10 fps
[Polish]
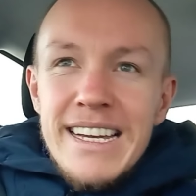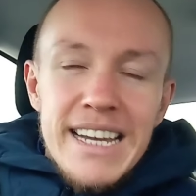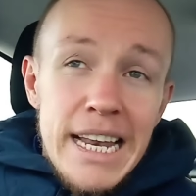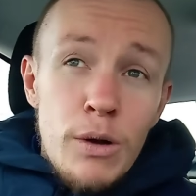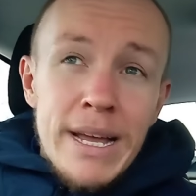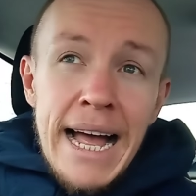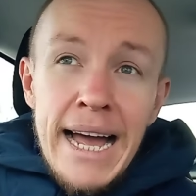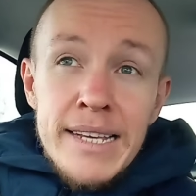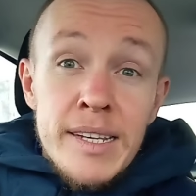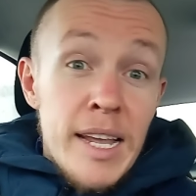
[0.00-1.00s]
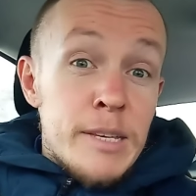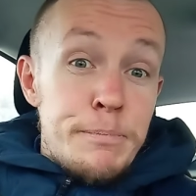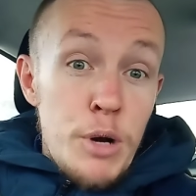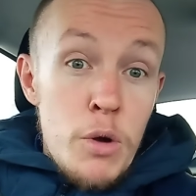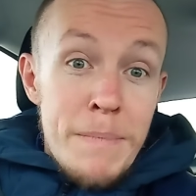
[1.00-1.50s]
Hello guys, it's
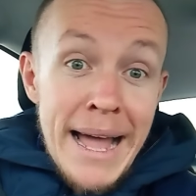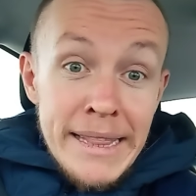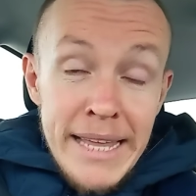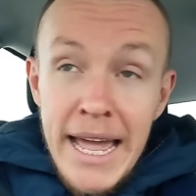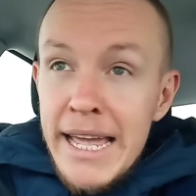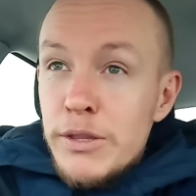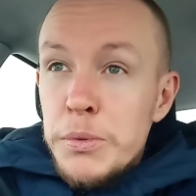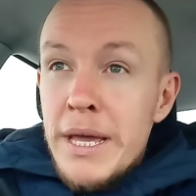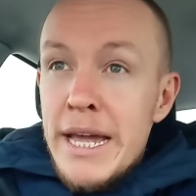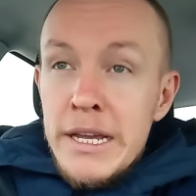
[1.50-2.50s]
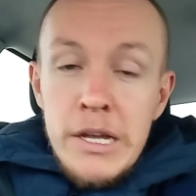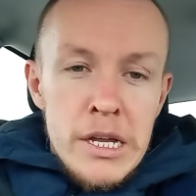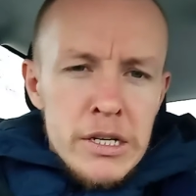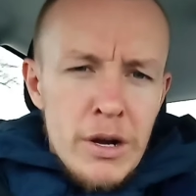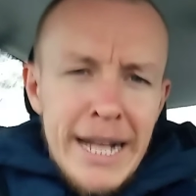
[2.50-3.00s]
Blue Monday today!
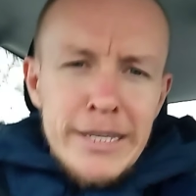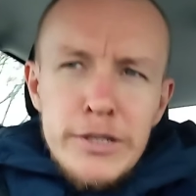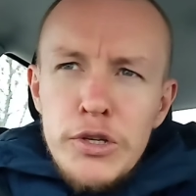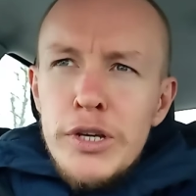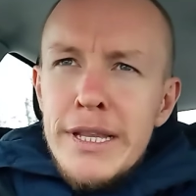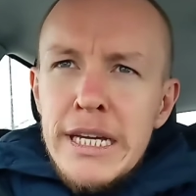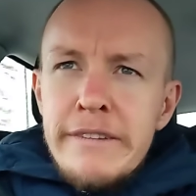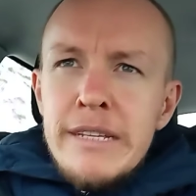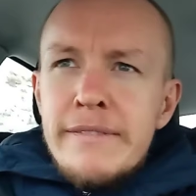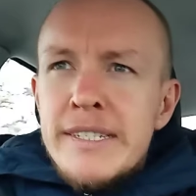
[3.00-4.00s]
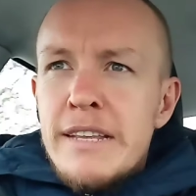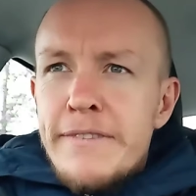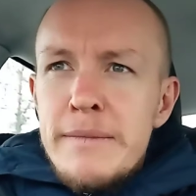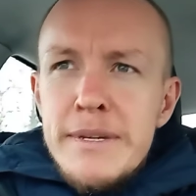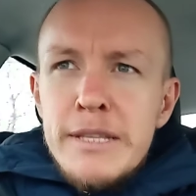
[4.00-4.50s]
Kochani, dzisiaj nagrywam na Was ten
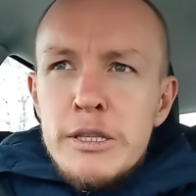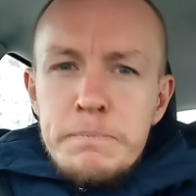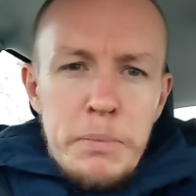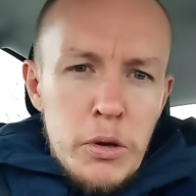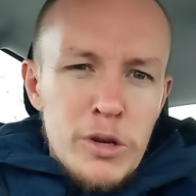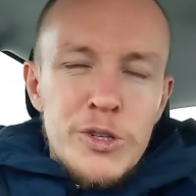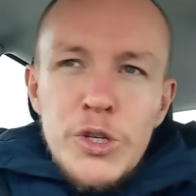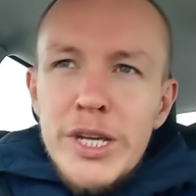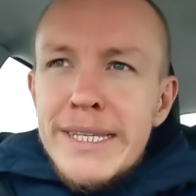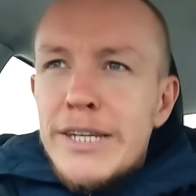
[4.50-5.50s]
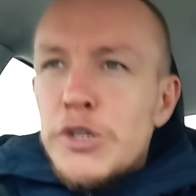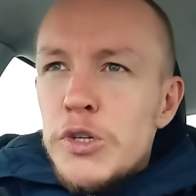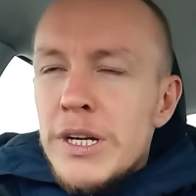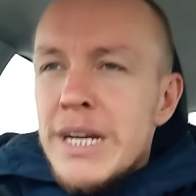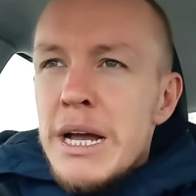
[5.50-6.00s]
filmik. Ponoć dzisiaj jest
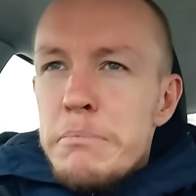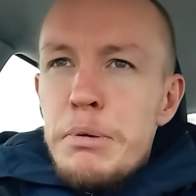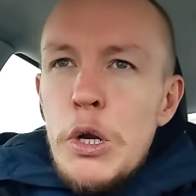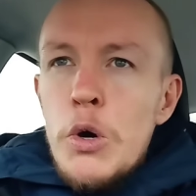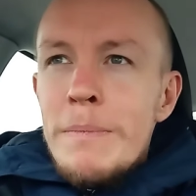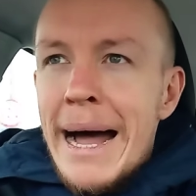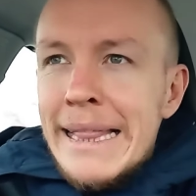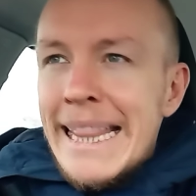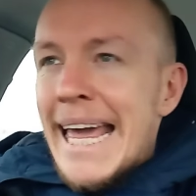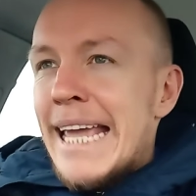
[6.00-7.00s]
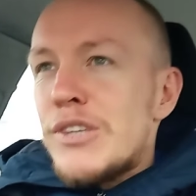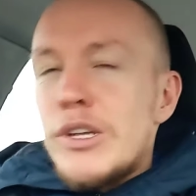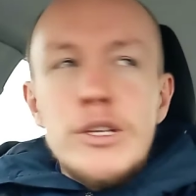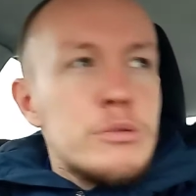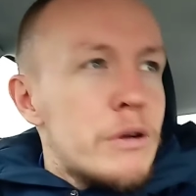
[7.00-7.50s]
jakiś Blue Monday,
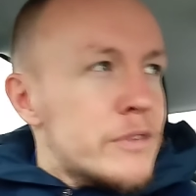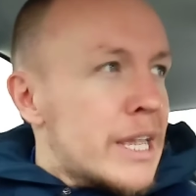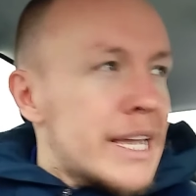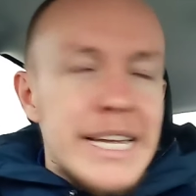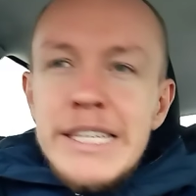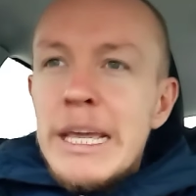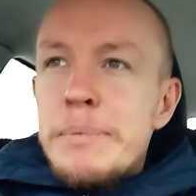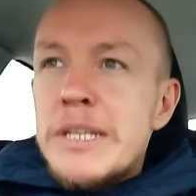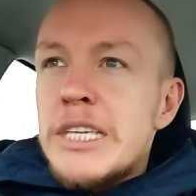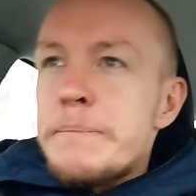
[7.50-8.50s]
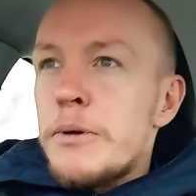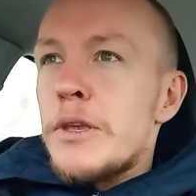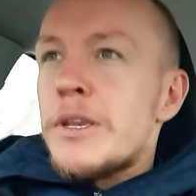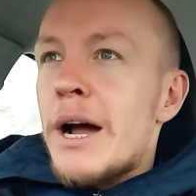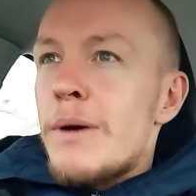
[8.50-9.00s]
czyli dosłownie niebieski
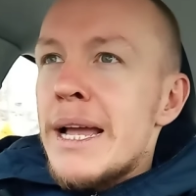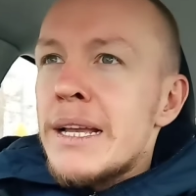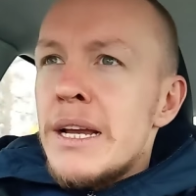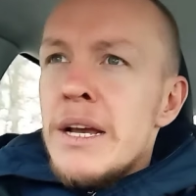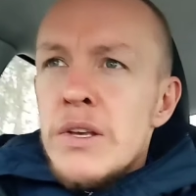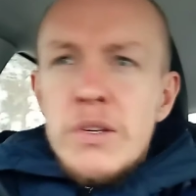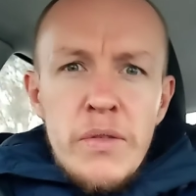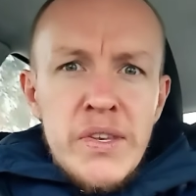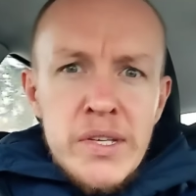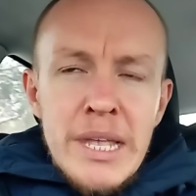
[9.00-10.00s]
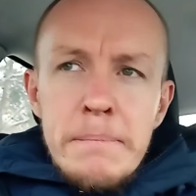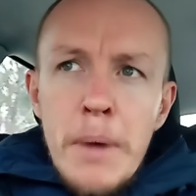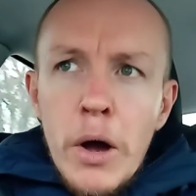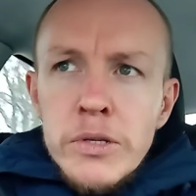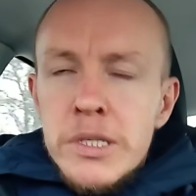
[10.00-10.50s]
poniedziałek. So this is the
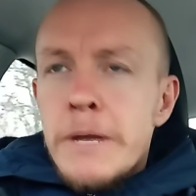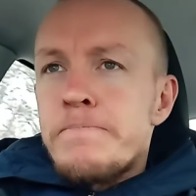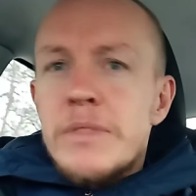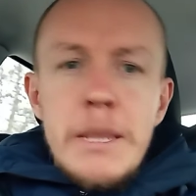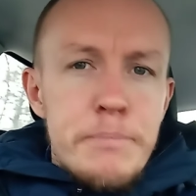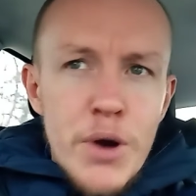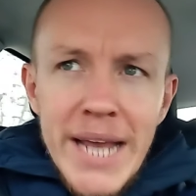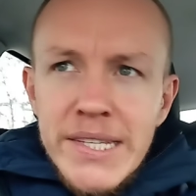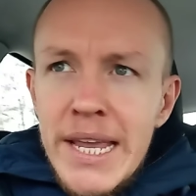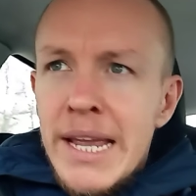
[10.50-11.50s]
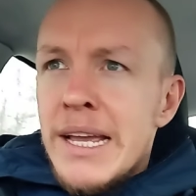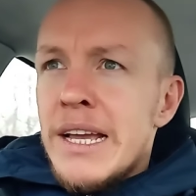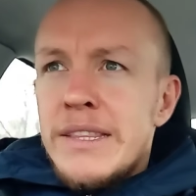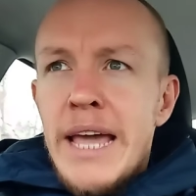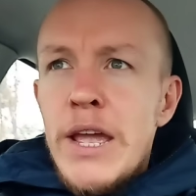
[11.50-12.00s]
most depressing
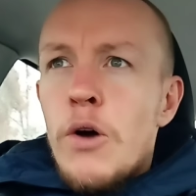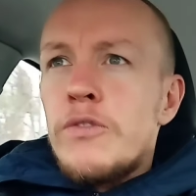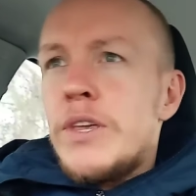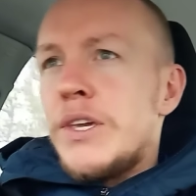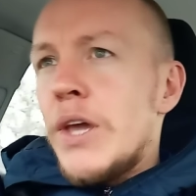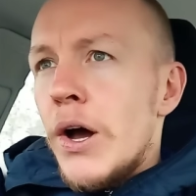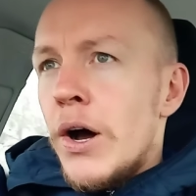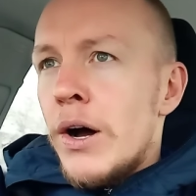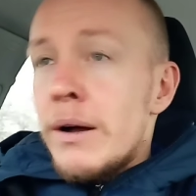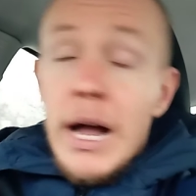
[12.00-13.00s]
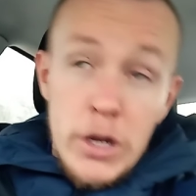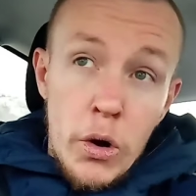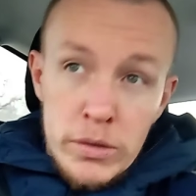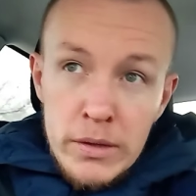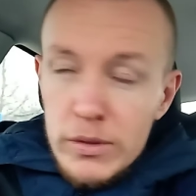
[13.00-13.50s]
day of the year,
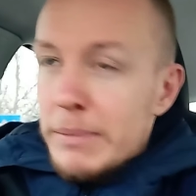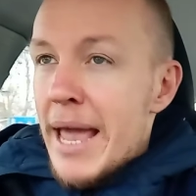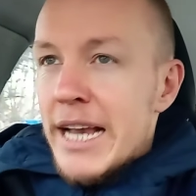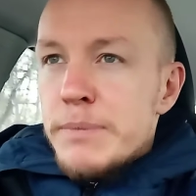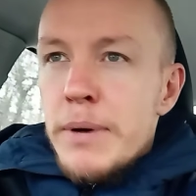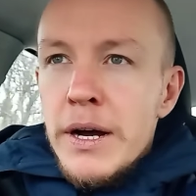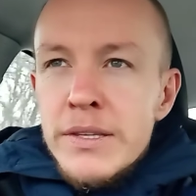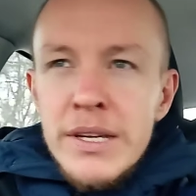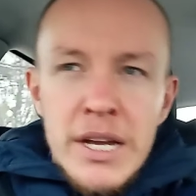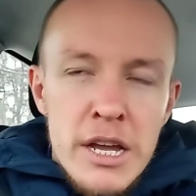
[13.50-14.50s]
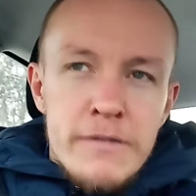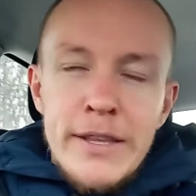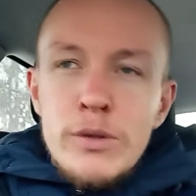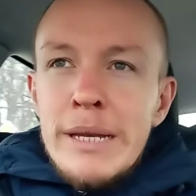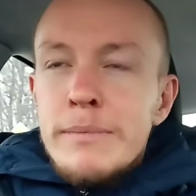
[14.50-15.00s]
according to some experts.
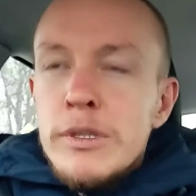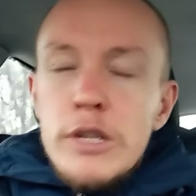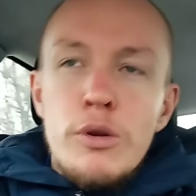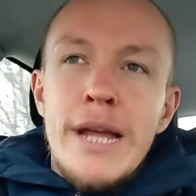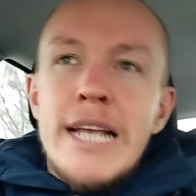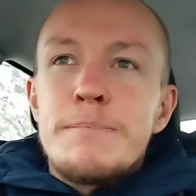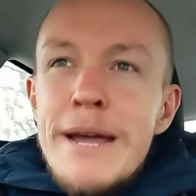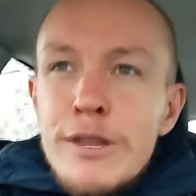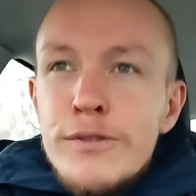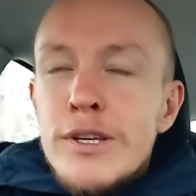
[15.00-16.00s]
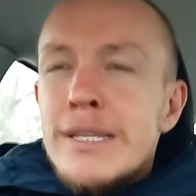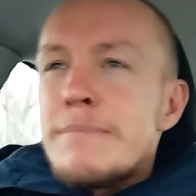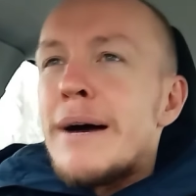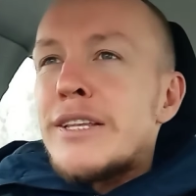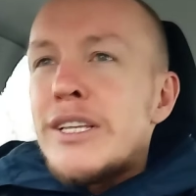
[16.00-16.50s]
Według tam niektórych ekspertów to jest
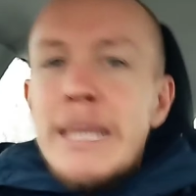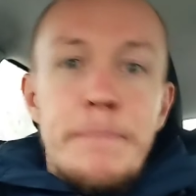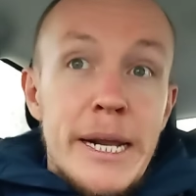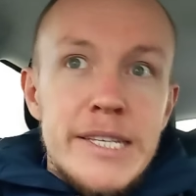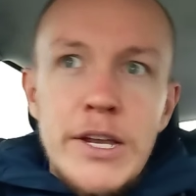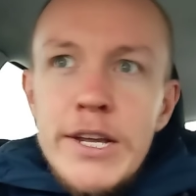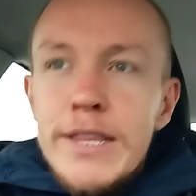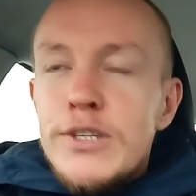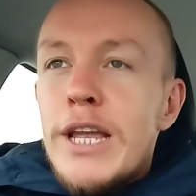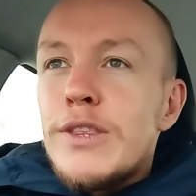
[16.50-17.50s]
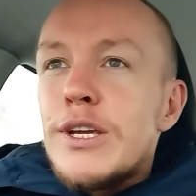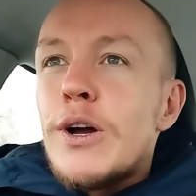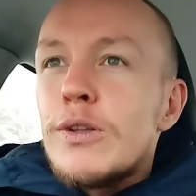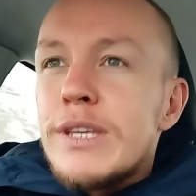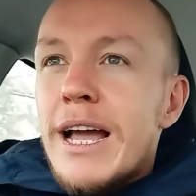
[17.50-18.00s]
najbardziej depresyjny dzień
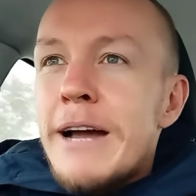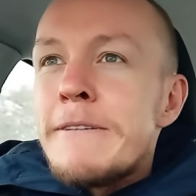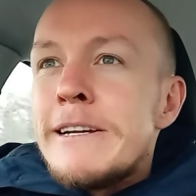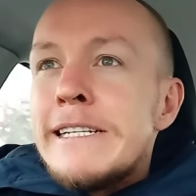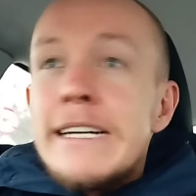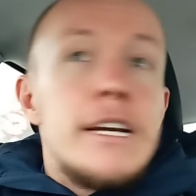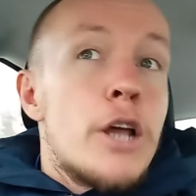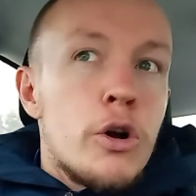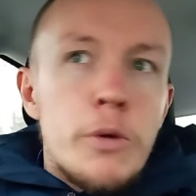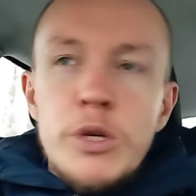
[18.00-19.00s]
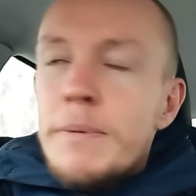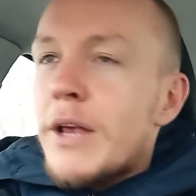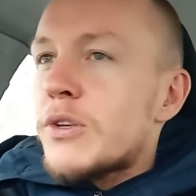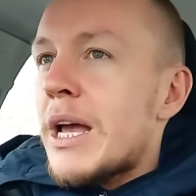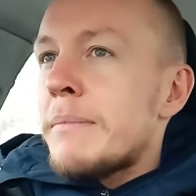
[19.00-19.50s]
tygodnia, e, roku
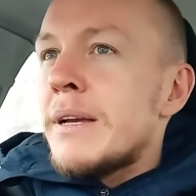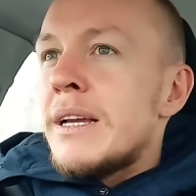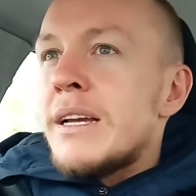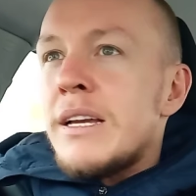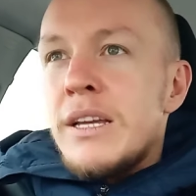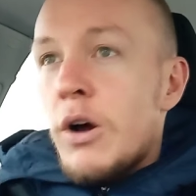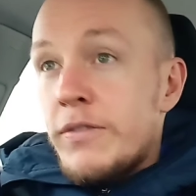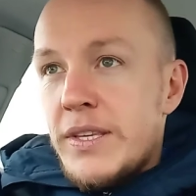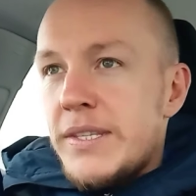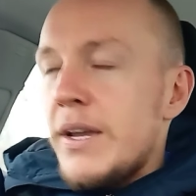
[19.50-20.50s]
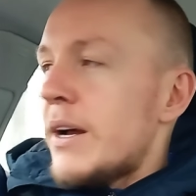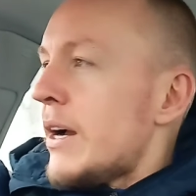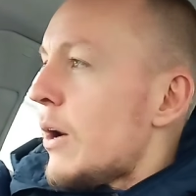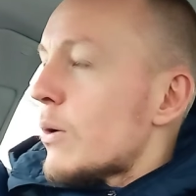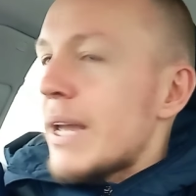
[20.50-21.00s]
przepraszam, e, of this
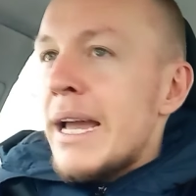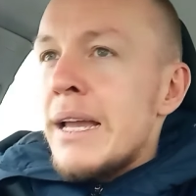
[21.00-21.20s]
year, ok?